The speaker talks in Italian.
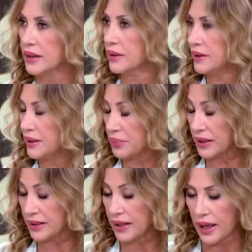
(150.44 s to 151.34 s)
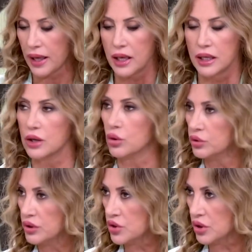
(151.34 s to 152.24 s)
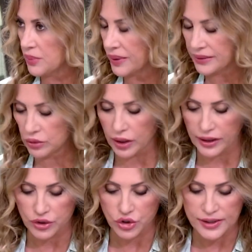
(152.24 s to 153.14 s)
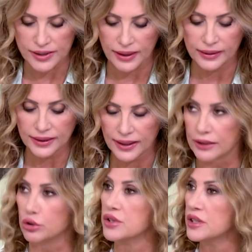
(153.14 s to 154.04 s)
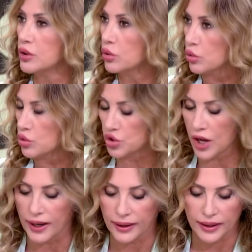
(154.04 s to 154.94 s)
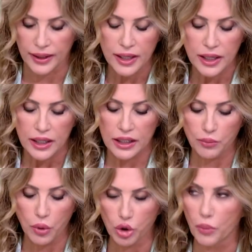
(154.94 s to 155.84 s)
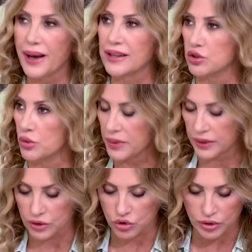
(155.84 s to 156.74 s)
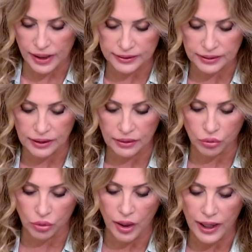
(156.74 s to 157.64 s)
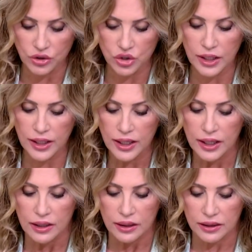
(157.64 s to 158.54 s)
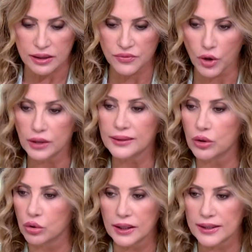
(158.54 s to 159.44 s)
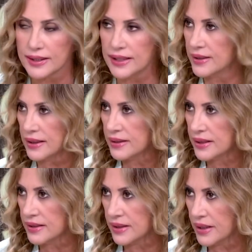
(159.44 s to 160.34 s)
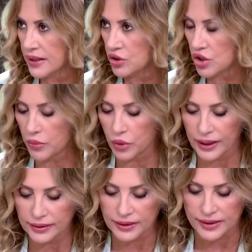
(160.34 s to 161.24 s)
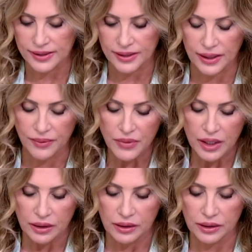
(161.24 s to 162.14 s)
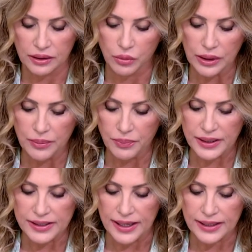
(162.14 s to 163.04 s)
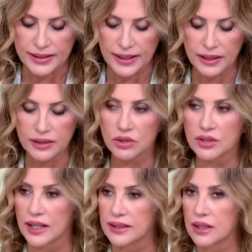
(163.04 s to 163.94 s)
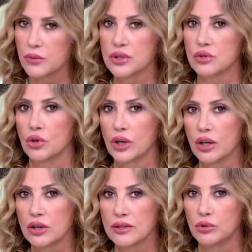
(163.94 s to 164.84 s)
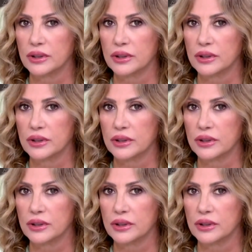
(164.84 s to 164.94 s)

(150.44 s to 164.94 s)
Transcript: per per chi è in condizioni di particolare necessità. Tra l'altro si riconosce anche il buono pasto per la giornata di lavoro agile eh, svolta con stessa, le stesse diciamo, caratteristiche eh, di quelle in presenza. In sostanza questo che cosa vuol